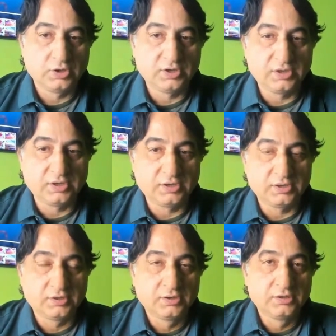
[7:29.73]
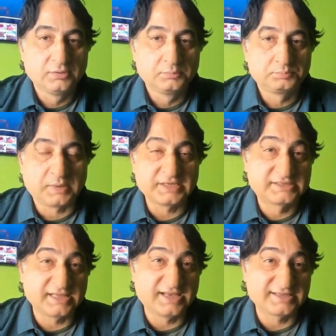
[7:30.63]
E,
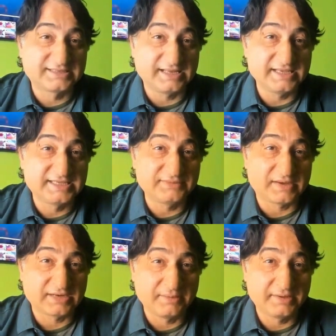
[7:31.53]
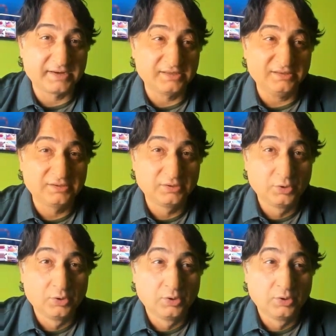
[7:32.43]
Başkent Hastanesi var haber alın.